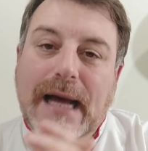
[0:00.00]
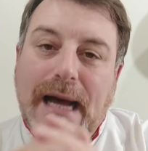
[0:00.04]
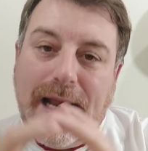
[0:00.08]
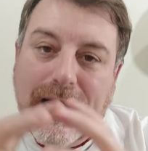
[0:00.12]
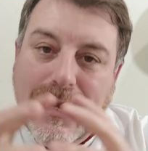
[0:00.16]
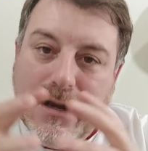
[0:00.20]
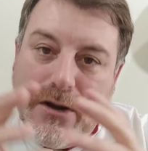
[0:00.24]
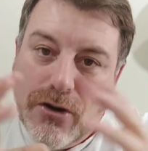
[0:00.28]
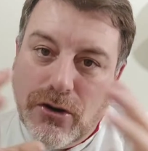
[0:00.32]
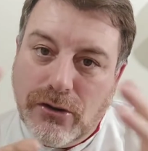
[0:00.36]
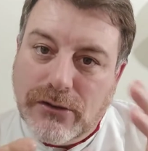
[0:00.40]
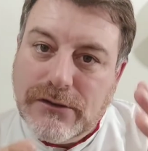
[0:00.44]

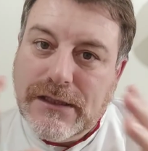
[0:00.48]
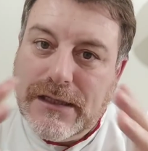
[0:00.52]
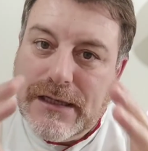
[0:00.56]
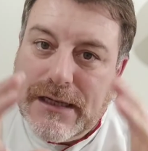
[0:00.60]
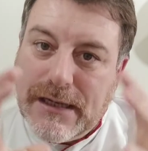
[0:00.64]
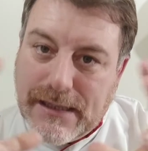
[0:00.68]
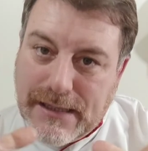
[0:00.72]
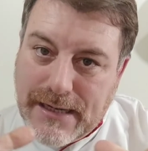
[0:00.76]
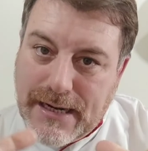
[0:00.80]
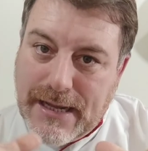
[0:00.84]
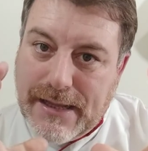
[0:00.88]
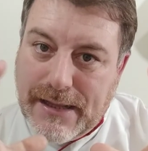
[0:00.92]
al no
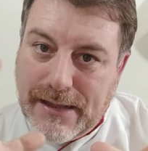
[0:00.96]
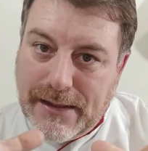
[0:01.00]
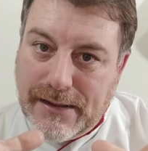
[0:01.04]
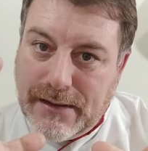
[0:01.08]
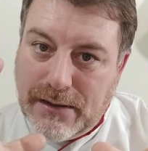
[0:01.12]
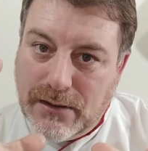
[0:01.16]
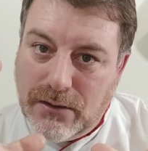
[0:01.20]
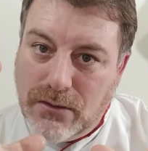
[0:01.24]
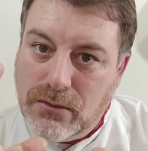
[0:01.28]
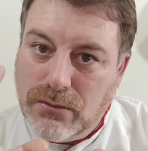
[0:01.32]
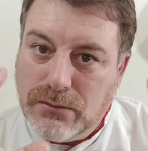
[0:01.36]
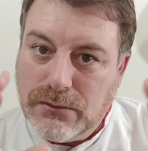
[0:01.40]
tener nada
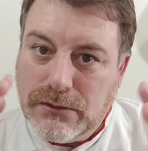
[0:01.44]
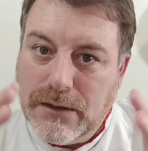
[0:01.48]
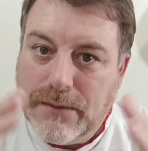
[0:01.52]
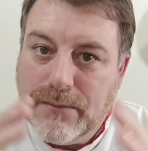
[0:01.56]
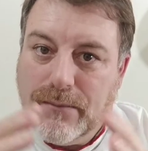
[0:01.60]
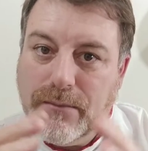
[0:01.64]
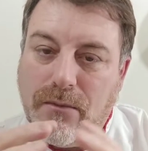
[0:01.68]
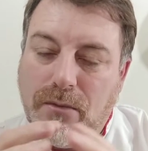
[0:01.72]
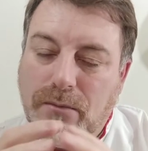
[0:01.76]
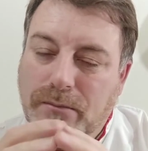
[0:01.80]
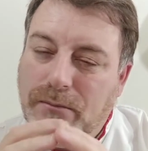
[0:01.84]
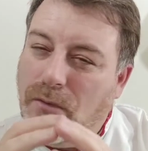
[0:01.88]
de
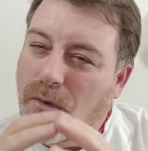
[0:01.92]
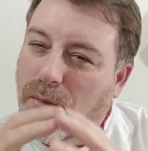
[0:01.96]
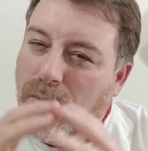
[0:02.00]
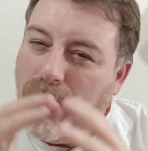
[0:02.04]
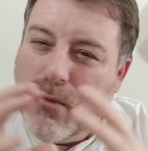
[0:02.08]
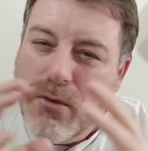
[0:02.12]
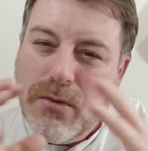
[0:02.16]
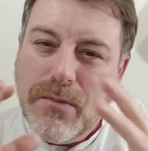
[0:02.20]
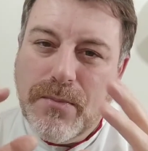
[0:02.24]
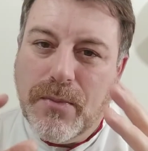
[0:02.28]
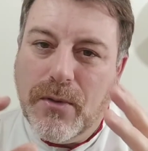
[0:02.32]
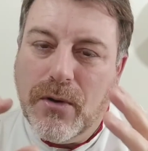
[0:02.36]
gluten o
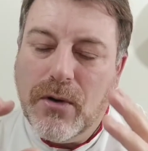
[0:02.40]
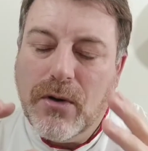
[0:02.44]
muy